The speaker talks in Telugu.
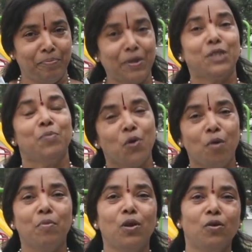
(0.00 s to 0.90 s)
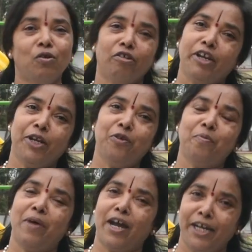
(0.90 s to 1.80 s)
పసుపు కొమ్ములు నేను
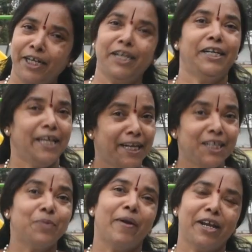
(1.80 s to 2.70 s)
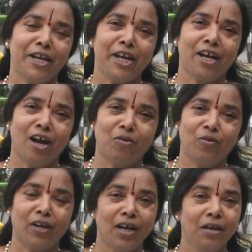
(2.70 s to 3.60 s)
మా ఇంటి టెరెస్ పైననే
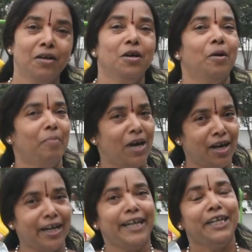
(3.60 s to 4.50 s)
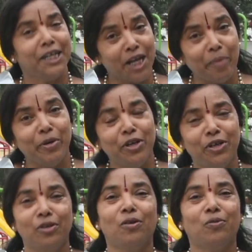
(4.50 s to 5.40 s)
కాకుండా మా గేటెడ్
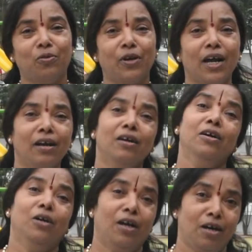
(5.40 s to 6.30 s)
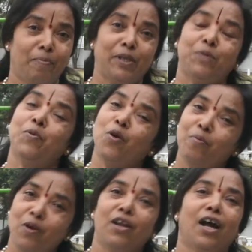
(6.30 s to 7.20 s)
కమ్యూనిటీలో కూడా పసుపు
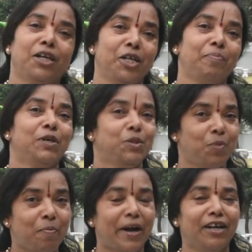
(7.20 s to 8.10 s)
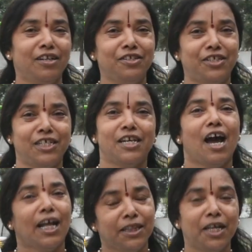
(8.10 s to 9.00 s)
కొమ్ములు నాటి పసుపు పండించి
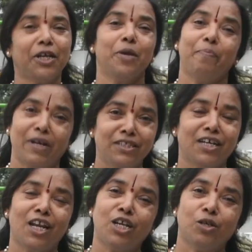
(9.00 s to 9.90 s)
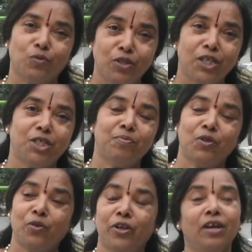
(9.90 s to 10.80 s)
అందరికీ పంచాలన్న
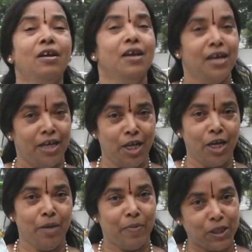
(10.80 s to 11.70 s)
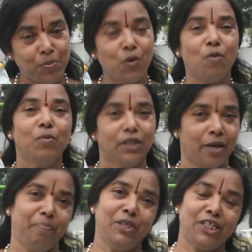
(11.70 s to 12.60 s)
ఉద్దేశంతో ఈ పసుపు కొమ్ములు
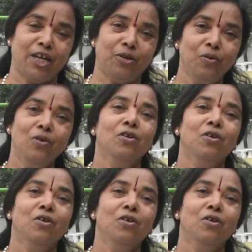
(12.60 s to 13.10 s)
తెప్పించాను